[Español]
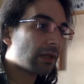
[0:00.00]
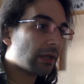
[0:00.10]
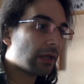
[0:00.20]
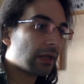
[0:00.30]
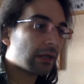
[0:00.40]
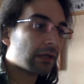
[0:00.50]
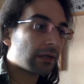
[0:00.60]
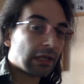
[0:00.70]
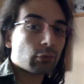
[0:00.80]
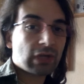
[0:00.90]

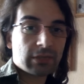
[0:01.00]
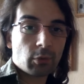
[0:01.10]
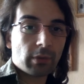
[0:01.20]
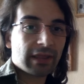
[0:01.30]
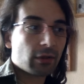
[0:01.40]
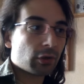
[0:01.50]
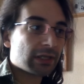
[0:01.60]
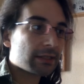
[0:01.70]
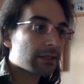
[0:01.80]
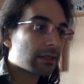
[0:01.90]
en, unas
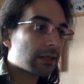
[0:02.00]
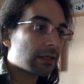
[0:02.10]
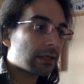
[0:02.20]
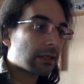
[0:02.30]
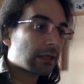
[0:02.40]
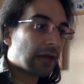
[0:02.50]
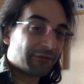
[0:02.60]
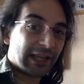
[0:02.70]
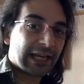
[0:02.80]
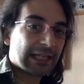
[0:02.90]
poblaciones
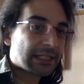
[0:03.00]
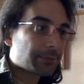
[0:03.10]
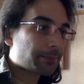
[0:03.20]
africanas